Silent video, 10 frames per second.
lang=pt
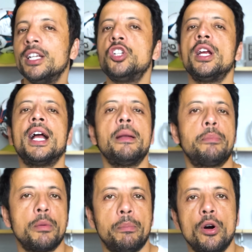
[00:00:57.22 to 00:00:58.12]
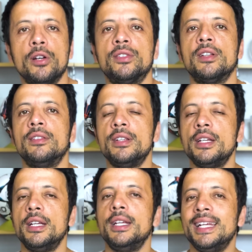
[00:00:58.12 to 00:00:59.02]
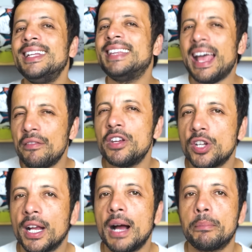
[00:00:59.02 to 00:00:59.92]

chegar propostas e, e, e devem chegar